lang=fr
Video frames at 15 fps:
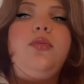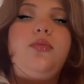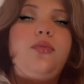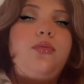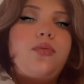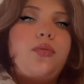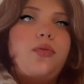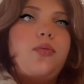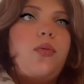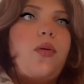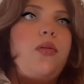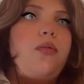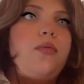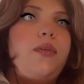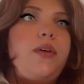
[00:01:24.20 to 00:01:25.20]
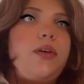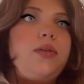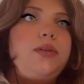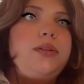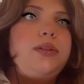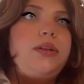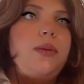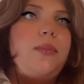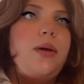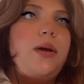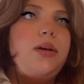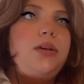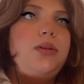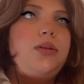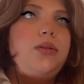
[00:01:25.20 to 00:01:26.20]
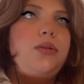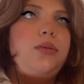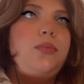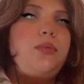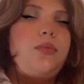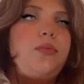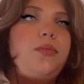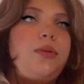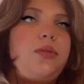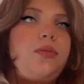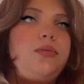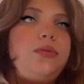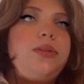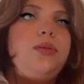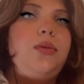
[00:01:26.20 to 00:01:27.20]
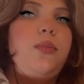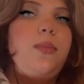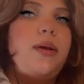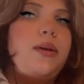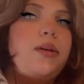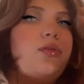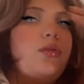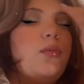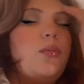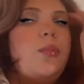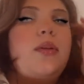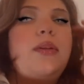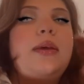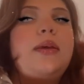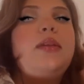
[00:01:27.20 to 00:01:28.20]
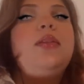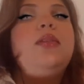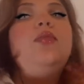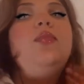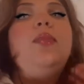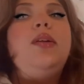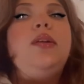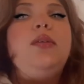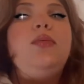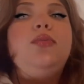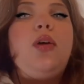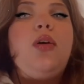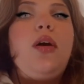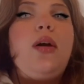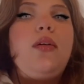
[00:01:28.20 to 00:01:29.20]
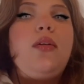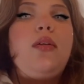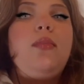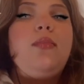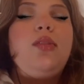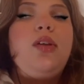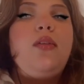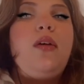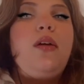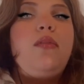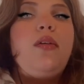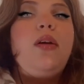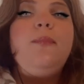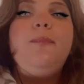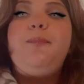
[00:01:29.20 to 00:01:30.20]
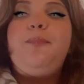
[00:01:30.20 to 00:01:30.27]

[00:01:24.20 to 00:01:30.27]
Du coup, ce soir, on verra si ça marche pour mon micro. Sinon, bah, je reprendrai mes écouteurs euh, comme j'avais avant.